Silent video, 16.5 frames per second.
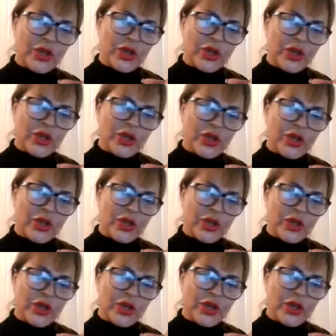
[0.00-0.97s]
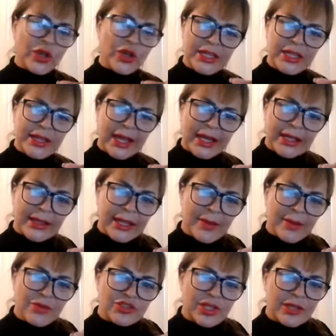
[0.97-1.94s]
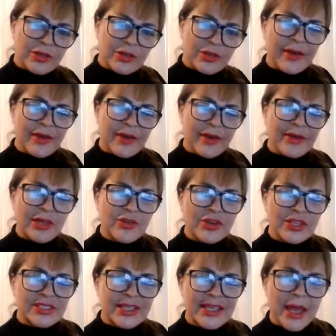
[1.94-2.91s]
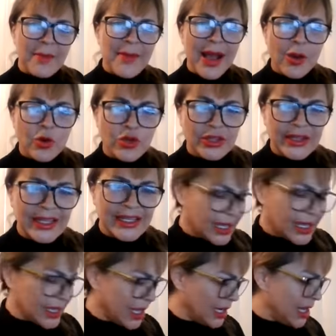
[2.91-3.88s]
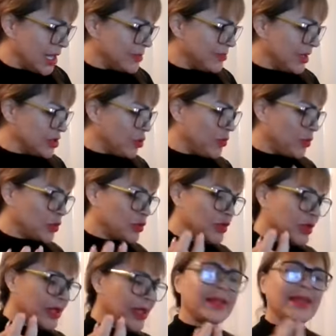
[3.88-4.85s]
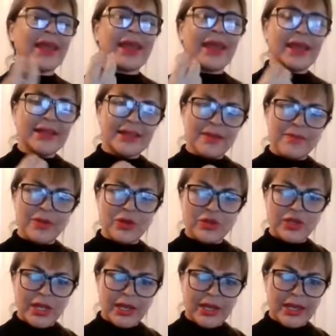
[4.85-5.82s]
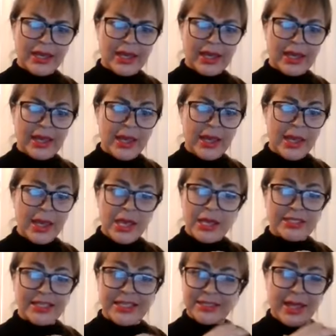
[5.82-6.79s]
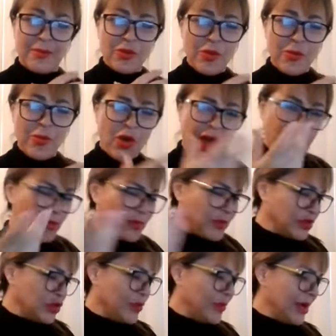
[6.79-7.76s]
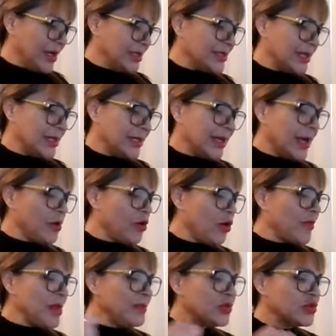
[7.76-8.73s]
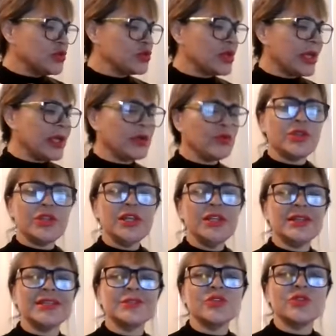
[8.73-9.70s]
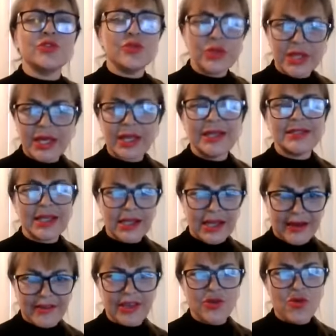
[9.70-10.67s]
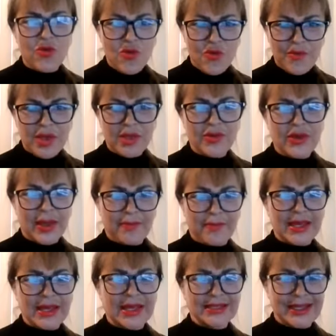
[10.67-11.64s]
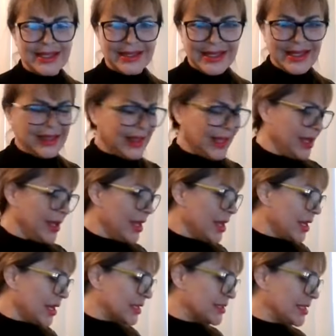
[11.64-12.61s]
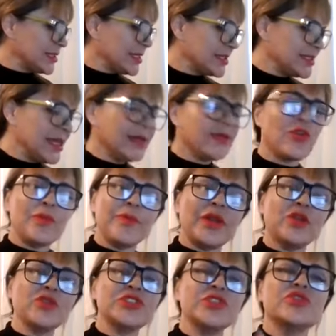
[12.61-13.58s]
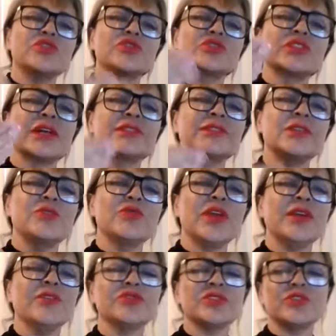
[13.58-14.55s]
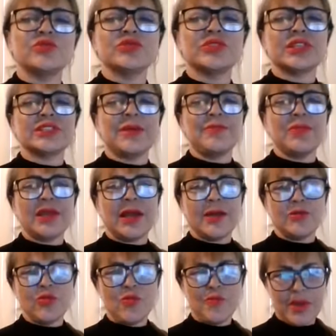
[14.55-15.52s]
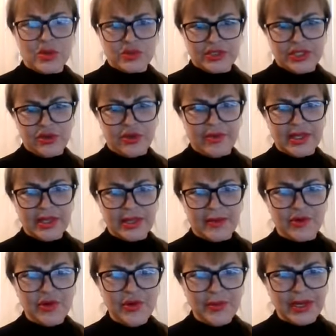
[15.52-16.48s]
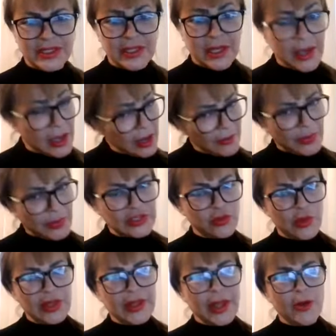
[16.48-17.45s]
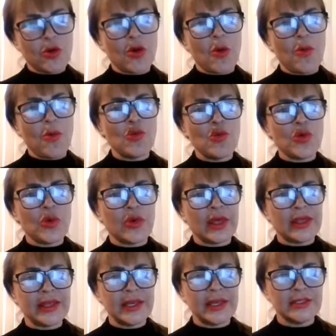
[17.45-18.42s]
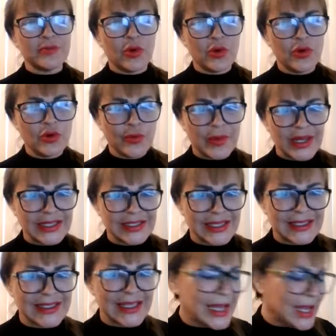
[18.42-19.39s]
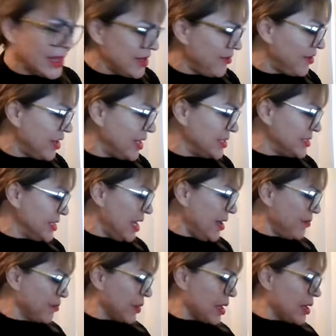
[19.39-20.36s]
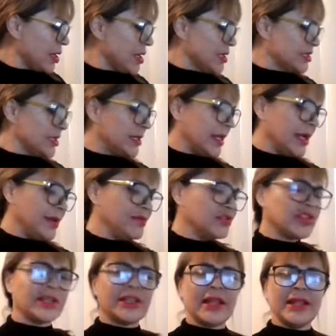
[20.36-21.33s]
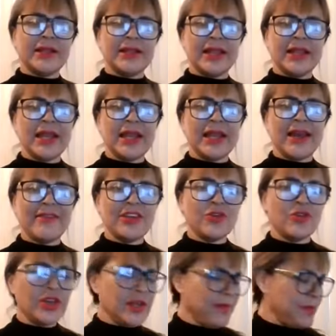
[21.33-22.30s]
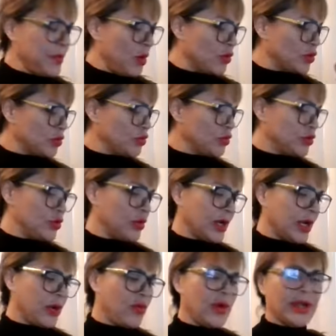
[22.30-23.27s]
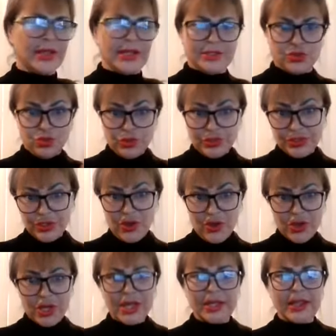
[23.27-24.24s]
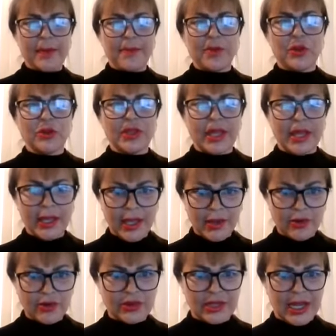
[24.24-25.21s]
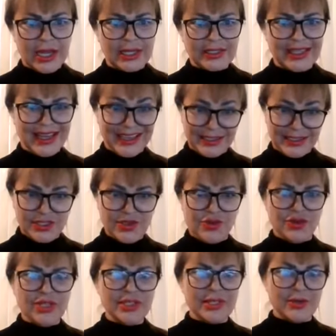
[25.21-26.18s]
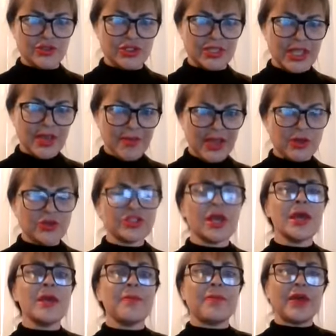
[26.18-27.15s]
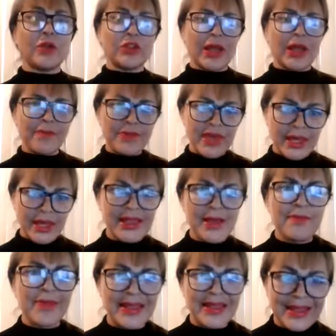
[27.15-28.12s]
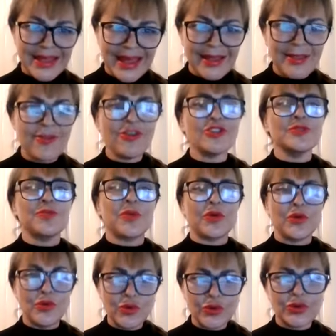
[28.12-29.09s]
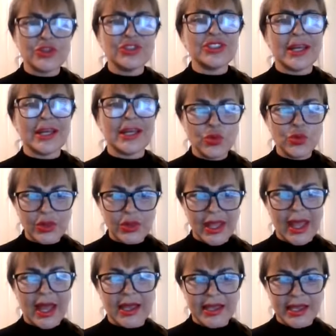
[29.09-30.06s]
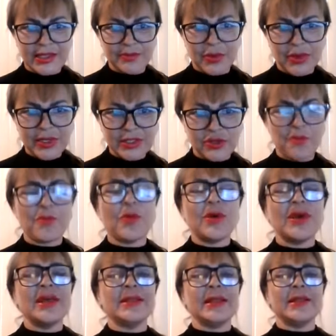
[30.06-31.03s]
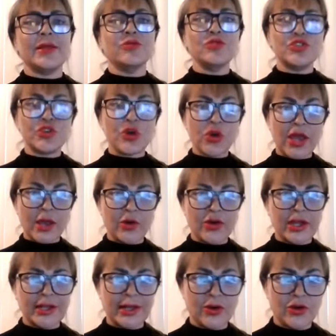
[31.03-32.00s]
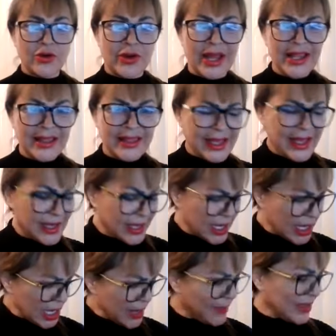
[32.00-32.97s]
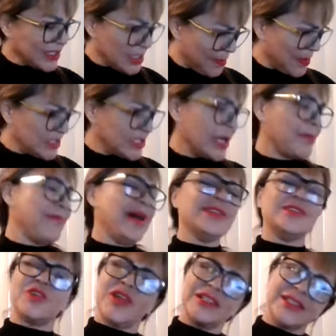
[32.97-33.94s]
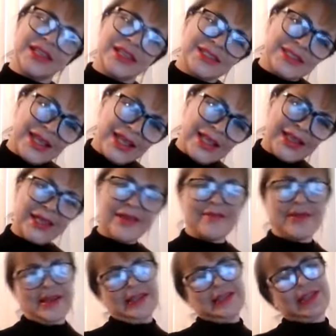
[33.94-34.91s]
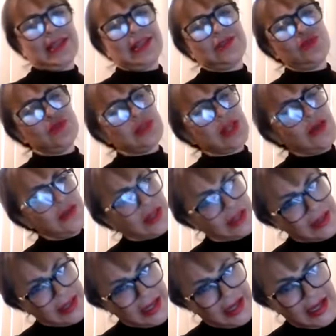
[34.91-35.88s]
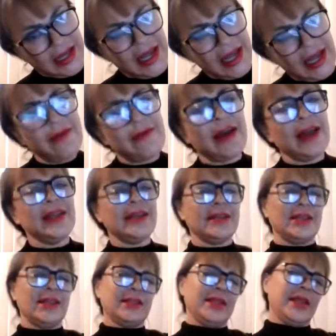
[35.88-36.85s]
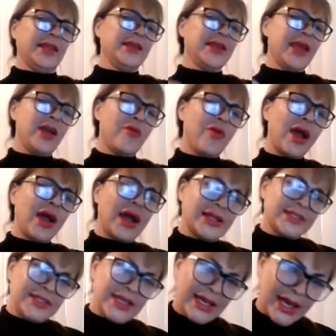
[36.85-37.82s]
a la, la, esponjita que tenemos dentro del cabello que se llama corteza, ya le das más oportunidad que entre, pero tiene que, si está muy mojado, pues no va a alcanzar a entrar. Lo mismo sucede en un tinte, si tú tienes el cabello húmedo y aplicas el tinte, ¿qué estás haciendo? El peróxido lo estás diluyendo, si tú estás aplicando un peróxido de 20 volúmenes, pues cuéntalo como uno de 10 volúmenes. Esa es la diferencia si tenemos que tener el cabello limpio o sucio. Recuerda, sucio te protege contra las agresiones de los químicos, pero también dependiendo los productos que tú te hayas puesto, puede tener un choque con el decolorante y vas a pasar más horas en la estética y van a estar asustados y te tienen que lavar y que te tienen que enjuagar,